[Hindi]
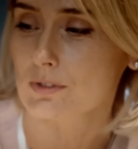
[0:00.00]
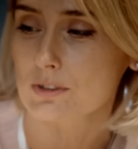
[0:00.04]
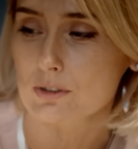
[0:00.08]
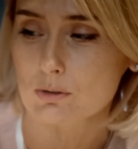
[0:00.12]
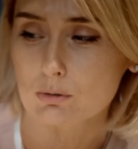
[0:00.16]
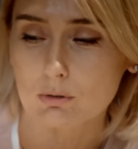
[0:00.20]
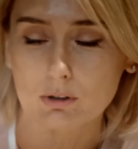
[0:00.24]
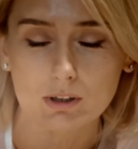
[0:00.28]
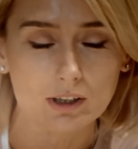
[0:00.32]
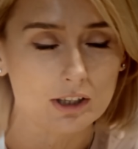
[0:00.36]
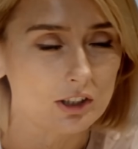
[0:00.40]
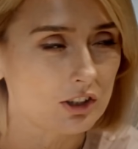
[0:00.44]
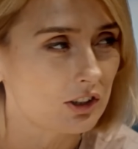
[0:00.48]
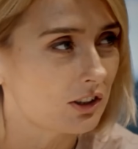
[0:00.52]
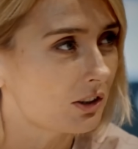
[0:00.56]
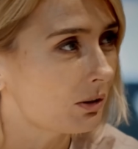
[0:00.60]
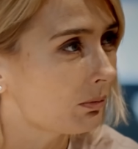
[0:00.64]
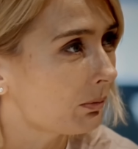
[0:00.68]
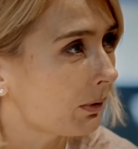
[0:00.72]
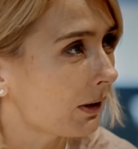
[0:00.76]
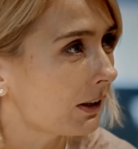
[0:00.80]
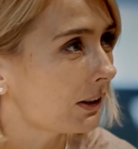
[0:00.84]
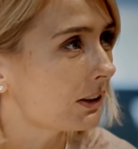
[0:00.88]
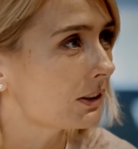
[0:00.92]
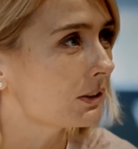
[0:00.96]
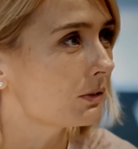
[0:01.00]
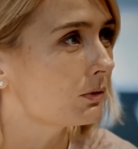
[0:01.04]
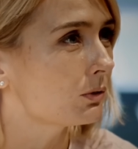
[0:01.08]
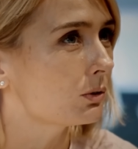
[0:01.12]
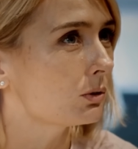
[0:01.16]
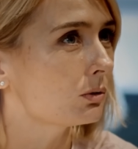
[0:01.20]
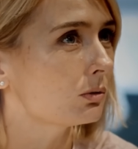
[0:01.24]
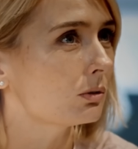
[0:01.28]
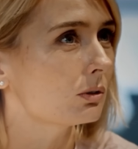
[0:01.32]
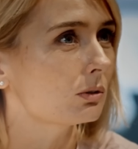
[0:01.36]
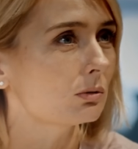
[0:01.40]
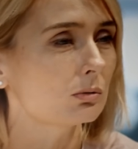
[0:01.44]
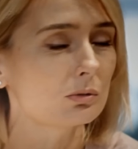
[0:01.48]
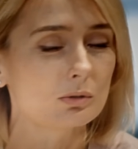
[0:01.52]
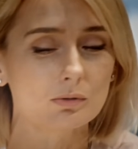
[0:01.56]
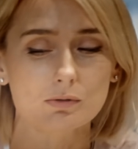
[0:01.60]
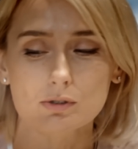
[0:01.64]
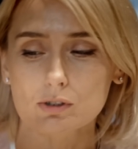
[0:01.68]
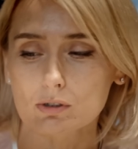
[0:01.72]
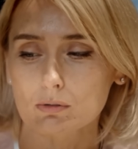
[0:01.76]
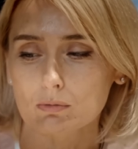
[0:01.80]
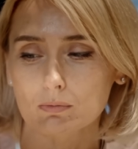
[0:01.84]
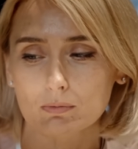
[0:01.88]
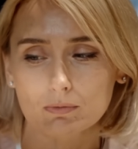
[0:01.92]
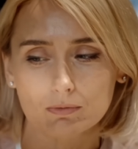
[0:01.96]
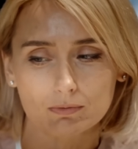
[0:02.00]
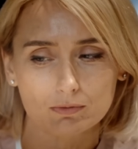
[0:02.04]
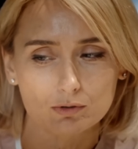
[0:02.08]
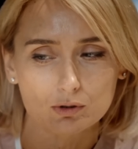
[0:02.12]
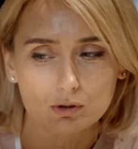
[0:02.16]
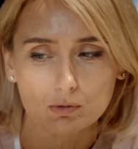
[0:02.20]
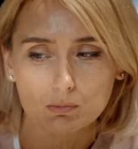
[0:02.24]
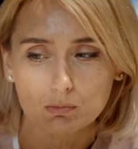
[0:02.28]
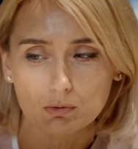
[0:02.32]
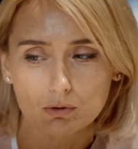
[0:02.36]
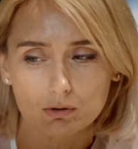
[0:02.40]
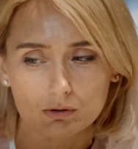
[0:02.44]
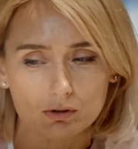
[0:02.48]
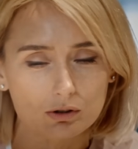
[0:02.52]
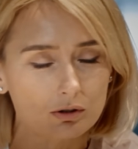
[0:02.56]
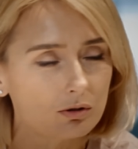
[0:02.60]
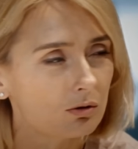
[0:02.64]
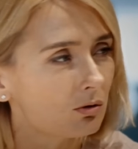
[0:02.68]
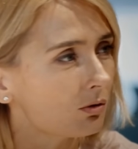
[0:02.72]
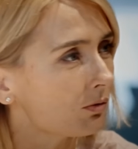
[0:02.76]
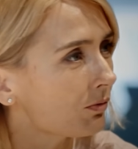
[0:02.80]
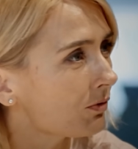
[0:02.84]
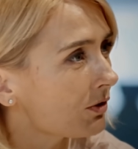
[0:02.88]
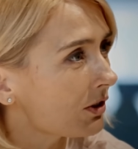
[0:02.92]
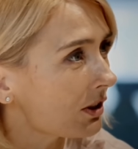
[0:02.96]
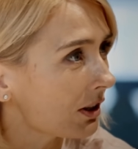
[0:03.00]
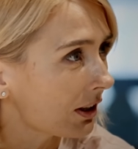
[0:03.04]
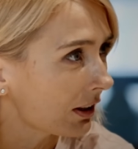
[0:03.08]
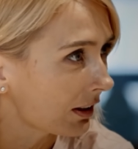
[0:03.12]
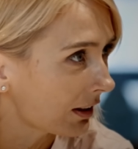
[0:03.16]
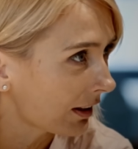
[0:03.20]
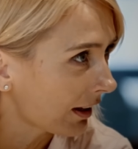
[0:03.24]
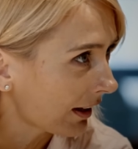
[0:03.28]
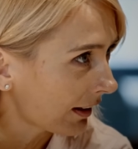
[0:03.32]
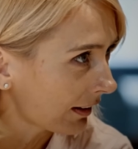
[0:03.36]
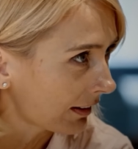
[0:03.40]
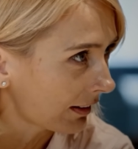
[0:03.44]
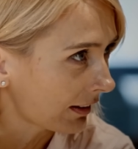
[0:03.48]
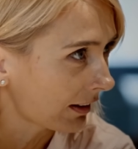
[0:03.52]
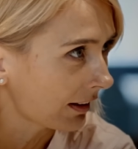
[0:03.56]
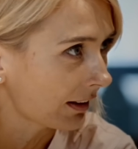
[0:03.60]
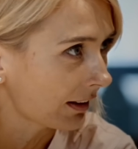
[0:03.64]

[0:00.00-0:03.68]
चला कि उसका देहांत अत्यधिक रक्त बह जाने से हुआ था